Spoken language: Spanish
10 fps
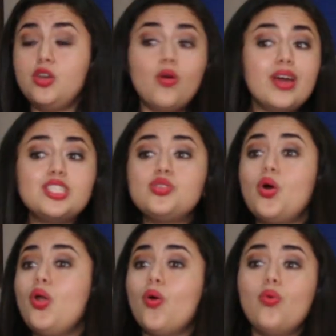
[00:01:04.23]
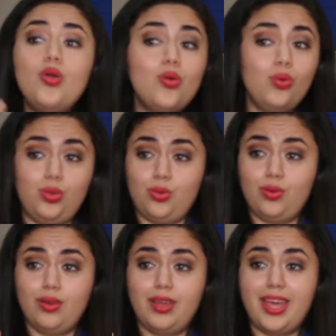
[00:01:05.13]
no es solo un luto,
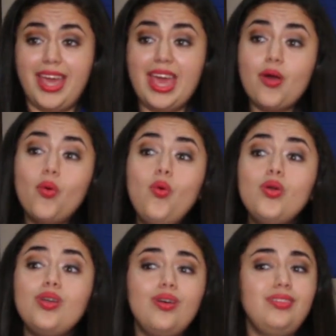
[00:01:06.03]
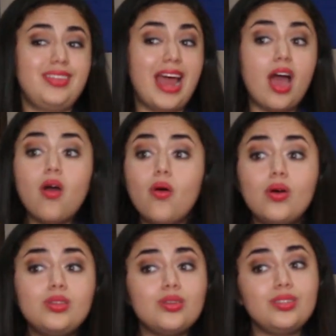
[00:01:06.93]
es uno tras
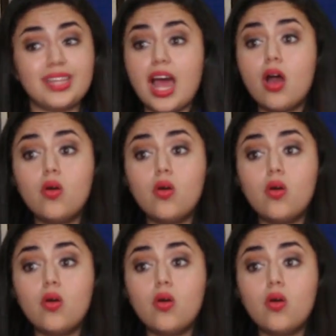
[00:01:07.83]
otro, tras